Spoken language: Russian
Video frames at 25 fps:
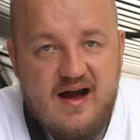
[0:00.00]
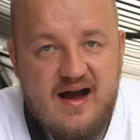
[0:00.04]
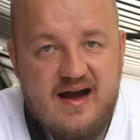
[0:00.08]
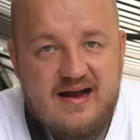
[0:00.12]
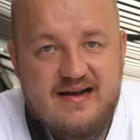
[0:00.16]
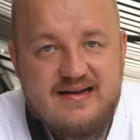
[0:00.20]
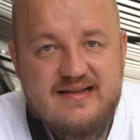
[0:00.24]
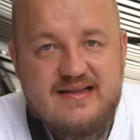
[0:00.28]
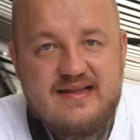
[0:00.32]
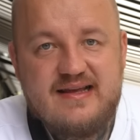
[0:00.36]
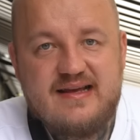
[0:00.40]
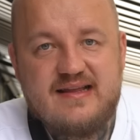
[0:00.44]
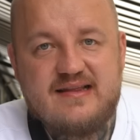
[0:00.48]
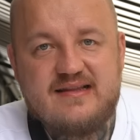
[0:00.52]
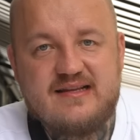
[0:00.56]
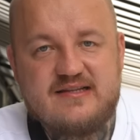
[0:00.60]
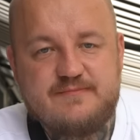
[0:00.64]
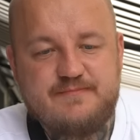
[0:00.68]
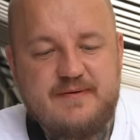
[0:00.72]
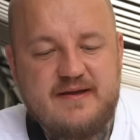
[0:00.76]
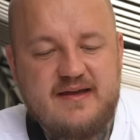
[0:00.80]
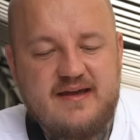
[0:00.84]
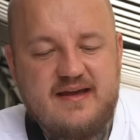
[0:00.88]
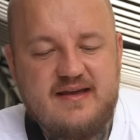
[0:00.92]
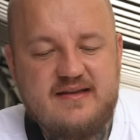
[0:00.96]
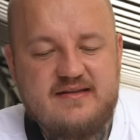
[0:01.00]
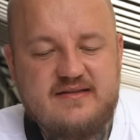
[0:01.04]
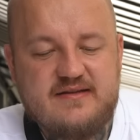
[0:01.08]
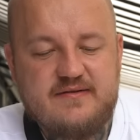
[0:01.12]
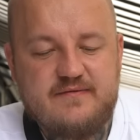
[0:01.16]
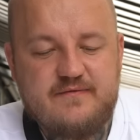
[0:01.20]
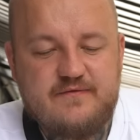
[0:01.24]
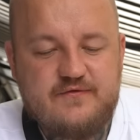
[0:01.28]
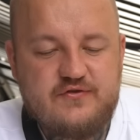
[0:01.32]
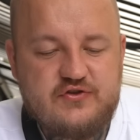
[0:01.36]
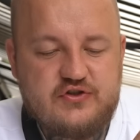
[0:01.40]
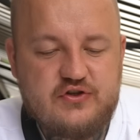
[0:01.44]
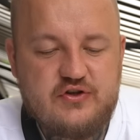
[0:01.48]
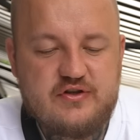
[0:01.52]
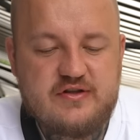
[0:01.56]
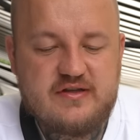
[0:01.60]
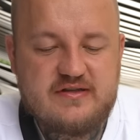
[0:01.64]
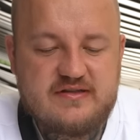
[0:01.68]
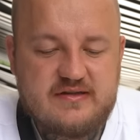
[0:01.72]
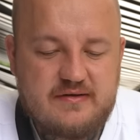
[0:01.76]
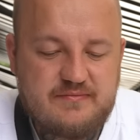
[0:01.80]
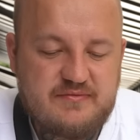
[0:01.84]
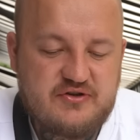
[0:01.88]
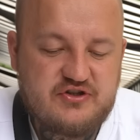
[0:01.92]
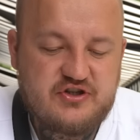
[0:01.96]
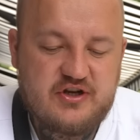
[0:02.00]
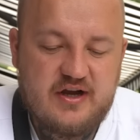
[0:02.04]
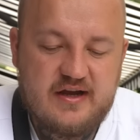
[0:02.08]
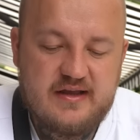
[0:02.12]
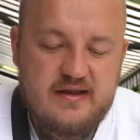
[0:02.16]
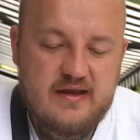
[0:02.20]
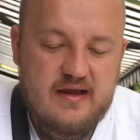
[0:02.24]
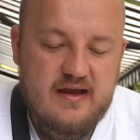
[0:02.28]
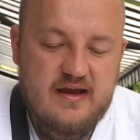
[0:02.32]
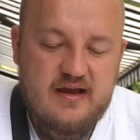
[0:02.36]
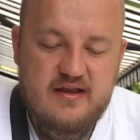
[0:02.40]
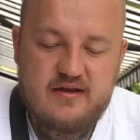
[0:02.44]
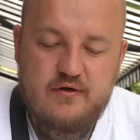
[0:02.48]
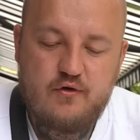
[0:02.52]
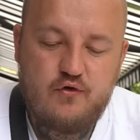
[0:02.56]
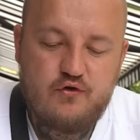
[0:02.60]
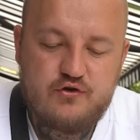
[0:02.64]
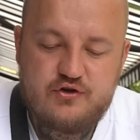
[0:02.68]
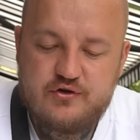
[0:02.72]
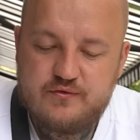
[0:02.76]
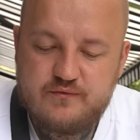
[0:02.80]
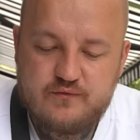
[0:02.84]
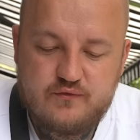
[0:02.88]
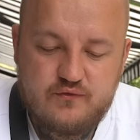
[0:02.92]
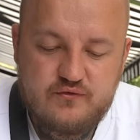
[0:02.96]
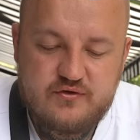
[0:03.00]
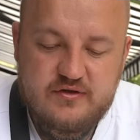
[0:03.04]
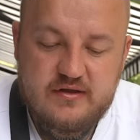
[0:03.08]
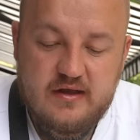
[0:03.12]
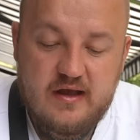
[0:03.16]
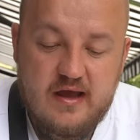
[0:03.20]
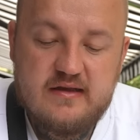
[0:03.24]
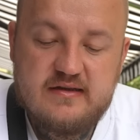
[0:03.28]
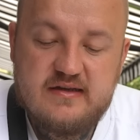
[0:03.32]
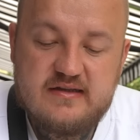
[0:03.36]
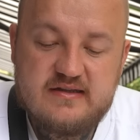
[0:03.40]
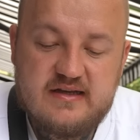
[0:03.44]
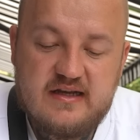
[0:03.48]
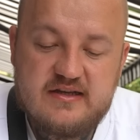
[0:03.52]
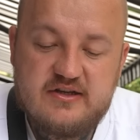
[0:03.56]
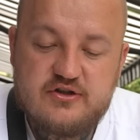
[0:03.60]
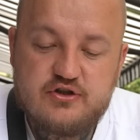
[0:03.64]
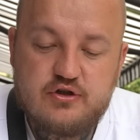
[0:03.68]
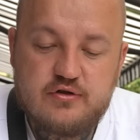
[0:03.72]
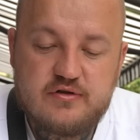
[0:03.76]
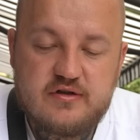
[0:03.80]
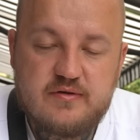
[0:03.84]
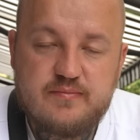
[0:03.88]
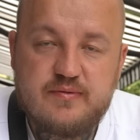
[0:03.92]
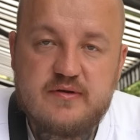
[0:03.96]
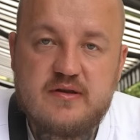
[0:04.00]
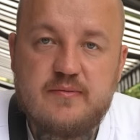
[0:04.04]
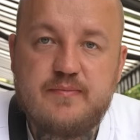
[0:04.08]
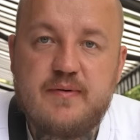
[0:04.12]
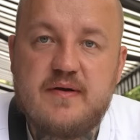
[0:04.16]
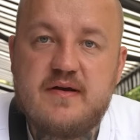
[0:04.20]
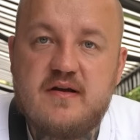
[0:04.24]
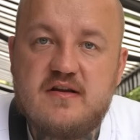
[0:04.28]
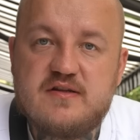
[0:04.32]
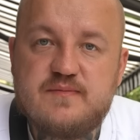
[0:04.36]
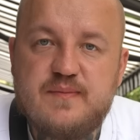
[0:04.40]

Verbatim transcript: альденте, спагетти. Все это замешать, это очень вкусно. Не знаете, что типа ты поел